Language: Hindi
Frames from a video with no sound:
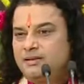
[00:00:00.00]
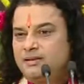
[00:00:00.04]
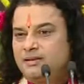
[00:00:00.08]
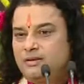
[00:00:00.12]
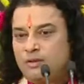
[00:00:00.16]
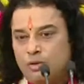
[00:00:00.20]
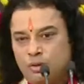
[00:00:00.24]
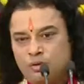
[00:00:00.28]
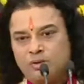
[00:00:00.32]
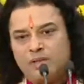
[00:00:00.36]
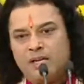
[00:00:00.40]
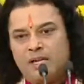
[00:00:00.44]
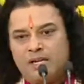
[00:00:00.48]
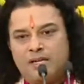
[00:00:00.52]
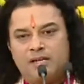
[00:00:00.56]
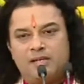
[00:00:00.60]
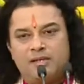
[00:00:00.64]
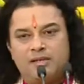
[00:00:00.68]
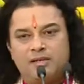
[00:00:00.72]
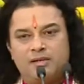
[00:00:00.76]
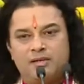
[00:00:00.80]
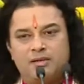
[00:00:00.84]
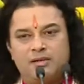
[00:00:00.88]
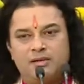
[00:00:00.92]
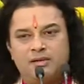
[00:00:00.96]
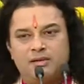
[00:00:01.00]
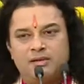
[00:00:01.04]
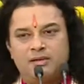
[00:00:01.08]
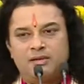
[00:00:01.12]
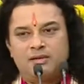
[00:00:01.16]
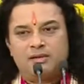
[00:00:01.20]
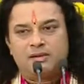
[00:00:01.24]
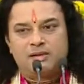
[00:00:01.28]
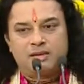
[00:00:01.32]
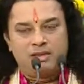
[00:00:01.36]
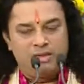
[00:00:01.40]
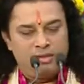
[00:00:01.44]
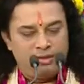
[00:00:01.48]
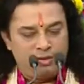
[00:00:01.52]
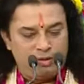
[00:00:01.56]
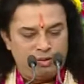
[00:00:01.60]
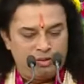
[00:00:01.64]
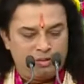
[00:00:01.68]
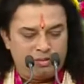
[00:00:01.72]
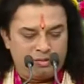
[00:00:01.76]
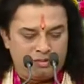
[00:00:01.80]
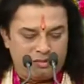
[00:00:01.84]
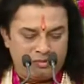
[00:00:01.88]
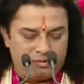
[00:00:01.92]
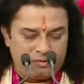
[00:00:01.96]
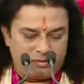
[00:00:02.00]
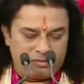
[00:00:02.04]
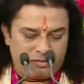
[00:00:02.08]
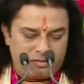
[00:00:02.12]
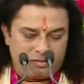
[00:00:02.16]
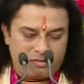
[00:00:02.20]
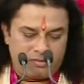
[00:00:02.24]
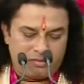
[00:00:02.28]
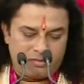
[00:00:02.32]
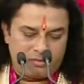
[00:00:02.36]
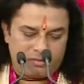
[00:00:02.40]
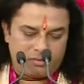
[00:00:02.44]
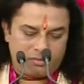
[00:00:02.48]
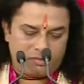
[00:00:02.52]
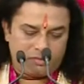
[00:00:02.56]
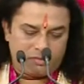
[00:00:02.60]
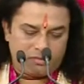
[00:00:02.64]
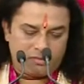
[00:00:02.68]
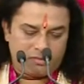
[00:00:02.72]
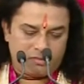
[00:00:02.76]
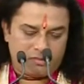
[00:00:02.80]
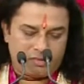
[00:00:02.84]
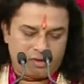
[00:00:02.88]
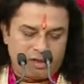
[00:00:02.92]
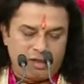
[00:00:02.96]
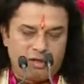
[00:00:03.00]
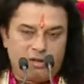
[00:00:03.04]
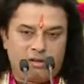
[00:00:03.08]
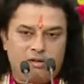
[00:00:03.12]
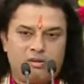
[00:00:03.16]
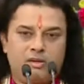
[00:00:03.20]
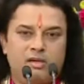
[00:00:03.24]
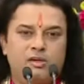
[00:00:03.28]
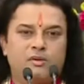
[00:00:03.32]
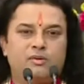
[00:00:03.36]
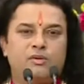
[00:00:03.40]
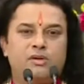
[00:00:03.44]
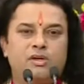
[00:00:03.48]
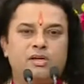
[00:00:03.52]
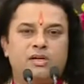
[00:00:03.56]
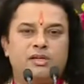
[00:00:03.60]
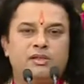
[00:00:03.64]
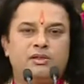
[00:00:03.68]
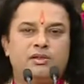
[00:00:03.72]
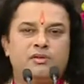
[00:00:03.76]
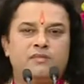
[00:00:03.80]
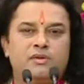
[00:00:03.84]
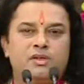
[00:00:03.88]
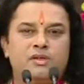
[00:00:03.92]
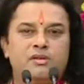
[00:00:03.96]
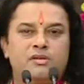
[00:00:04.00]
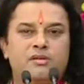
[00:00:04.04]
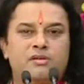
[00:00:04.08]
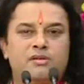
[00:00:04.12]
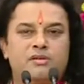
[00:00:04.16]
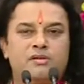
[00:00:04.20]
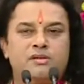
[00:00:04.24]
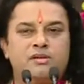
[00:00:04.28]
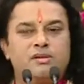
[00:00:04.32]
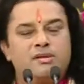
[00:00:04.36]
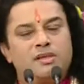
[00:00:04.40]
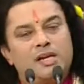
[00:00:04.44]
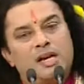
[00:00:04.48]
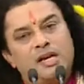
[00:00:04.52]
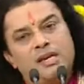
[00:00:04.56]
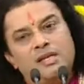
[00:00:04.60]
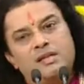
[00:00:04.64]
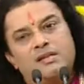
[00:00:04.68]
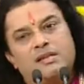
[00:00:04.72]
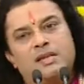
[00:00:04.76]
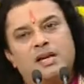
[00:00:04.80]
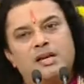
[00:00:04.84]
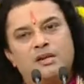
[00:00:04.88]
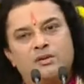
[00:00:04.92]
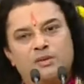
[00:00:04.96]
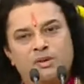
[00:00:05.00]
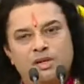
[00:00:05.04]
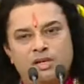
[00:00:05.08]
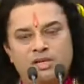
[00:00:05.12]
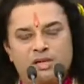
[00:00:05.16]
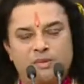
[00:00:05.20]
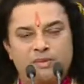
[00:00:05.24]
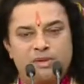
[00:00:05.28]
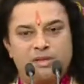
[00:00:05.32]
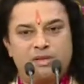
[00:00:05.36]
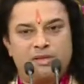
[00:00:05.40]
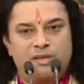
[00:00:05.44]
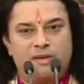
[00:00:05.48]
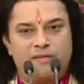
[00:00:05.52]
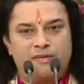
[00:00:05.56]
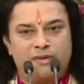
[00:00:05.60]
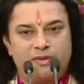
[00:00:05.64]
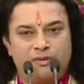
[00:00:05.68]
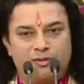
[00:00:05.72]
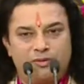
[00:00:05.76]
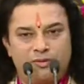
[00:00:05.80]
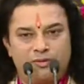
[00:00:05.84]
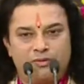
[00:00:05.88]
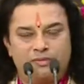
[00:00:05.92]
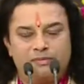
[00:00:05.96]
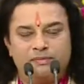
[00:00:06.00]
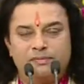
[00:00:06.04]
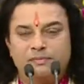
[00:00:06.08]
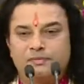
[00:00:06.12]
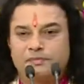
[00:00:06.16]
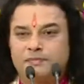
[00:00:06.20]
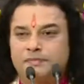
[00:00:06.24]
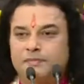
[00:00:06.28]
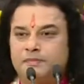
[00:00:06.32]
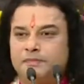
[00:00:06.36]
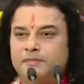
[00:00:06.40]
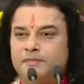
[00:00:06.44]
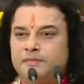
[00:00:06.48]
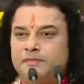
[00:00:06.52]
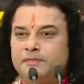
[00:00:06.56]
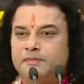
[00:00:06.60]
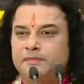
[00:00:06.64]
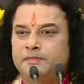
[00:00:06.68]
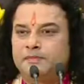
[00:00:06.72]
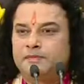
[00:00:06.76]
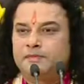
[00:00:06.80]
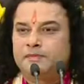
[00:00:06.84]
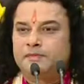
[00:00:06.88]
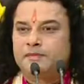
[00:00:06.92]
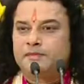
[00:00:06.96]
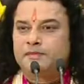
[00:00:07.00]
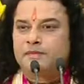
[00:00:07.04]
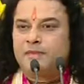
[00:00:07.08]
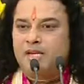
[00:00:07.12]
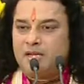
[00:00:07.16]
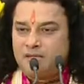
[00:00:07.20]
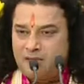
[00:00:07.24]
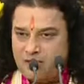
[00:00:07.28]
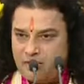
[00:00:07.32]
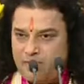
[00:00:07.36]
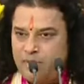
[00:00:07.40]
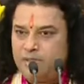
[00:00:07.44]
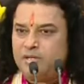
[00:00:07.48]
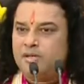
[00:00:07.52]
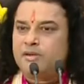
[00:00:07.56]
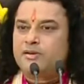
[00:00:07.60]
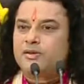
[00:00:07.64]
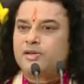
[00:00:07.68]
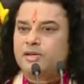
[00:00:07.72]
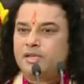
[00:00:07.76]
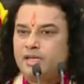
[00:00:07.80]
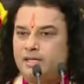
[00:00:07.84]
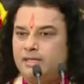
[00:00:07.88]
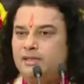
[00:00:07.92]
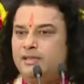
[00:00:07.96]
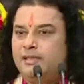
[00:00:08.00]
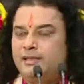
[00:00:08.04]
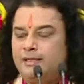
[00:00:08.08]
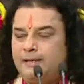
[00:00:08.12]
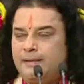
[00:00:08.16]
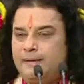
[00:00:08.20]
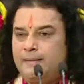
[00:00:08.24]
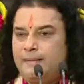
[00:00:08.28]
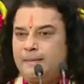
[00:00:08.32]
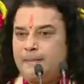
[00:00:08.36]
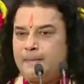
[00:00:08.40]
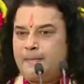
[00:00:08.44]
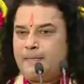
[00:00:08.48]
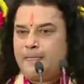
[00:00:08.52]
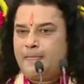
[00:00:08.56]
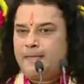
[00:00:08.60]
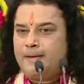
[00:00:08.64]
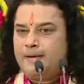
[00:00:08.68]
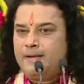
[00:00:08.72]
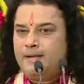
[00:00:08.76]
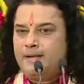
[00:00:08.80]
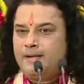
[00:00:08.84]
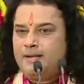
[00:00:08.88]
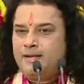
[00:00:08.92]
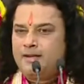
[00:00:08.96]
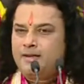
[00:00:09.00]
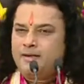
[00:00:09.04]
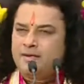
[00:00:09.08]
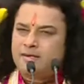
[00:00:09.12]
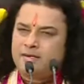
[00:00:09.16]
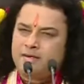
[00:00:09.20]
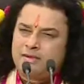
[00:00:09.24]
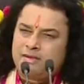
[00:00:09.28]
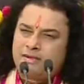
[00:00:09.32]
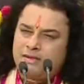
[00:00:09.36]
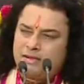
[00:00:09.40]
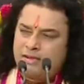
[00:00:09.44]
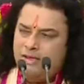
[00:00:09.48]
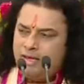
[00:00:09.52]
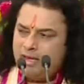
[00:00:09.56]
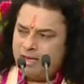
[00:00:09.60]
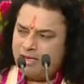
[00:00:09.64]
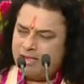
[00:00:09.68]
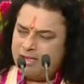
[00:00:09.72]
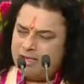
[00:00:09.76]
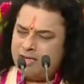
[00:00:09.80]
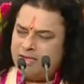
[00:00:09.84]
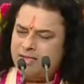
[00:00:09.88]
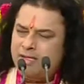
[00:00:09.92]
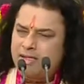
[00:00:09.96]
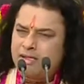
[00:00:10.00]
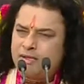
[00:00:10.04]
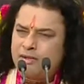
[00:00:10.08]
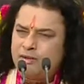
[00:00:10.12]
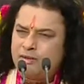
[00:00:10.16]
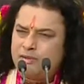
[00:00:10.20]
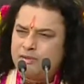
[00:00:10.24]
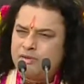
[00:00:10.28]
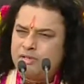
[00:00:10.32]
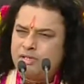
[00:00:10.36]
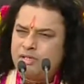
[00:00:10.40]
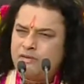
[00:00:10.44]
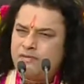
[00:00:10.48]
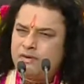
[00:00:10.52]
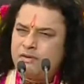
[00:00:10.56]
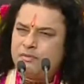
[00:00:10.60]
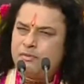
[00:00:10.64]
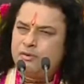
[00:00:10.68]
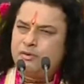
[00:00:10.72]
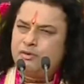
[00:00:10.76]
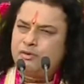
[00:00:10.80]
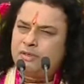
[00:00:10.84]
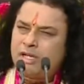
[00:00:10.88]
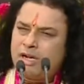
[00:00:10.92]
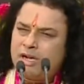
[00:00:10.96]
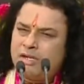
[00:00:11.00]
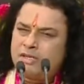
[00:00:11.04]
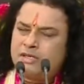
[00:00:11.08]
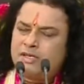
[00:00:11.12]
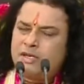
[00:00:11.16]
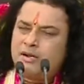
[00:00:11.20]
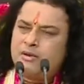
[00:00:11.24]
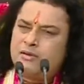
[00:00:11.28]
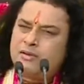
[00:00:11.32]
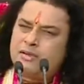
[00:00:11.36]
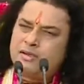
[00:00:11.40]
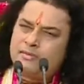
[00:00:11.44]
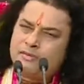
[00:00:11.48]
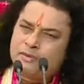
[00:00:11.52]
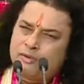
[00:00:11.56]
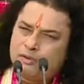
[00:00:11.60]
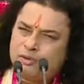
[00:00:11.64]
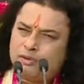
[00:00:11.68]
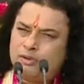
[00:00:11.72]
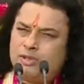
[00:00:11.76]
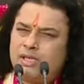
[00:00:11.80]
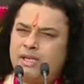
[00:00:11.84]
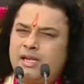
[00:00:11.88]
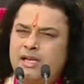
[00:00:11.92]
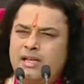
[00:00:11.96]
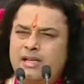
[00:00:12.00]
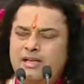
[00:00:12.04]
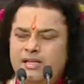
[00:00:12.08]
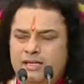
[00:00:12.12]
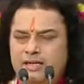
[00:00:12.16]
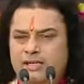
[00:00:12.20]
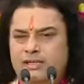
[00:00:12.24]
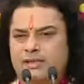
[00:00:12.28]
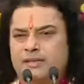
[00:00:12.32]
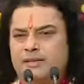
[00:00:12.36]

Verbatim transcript: होता है कई लोग की लॉटरी खुल गई तो इंसान इंसान को नहीं समझता फिर तो ऐसा भी दर्शन आता है एक जैसे रहो जीवन में उतार चढ़ाव सब होते रहेंगे